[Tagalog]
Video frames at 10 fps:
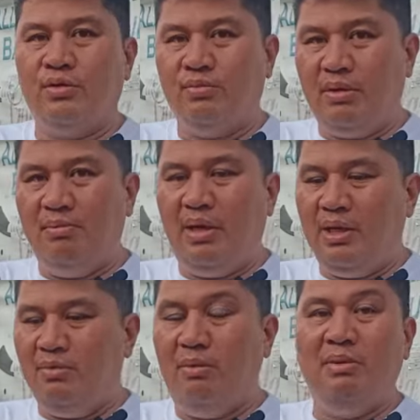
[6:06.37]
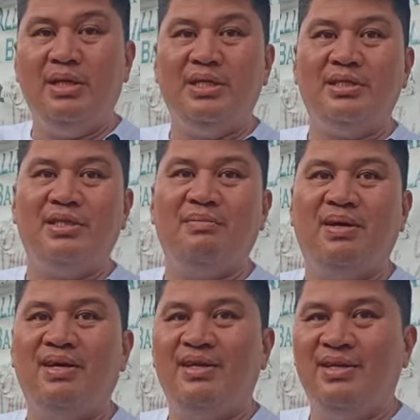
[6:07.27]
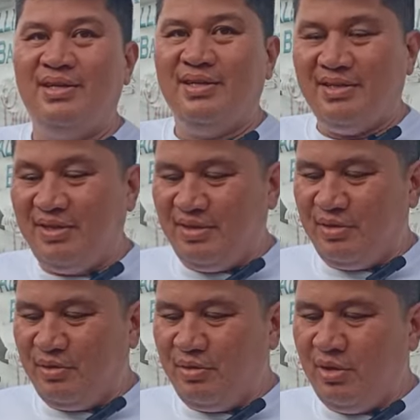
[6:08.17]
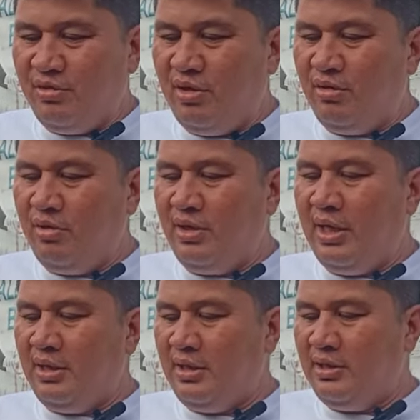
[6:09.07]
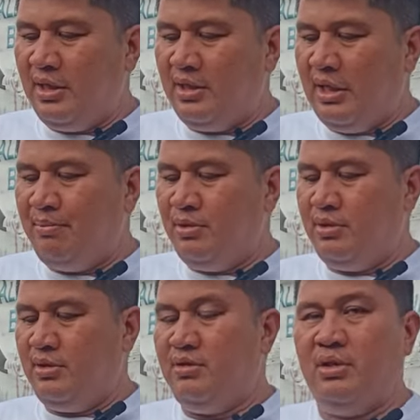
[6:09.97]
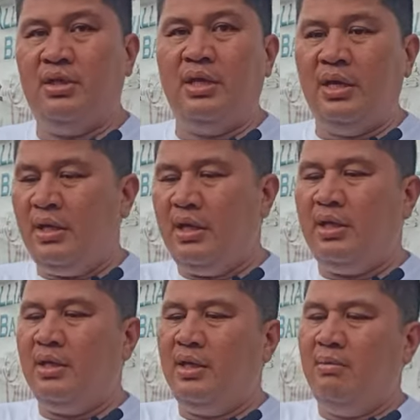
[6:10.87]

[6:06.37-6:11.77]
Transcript: kung mabalim, mabilis, di ba? Yun, kukondisyon lang ulit natin siya. Tapos, training.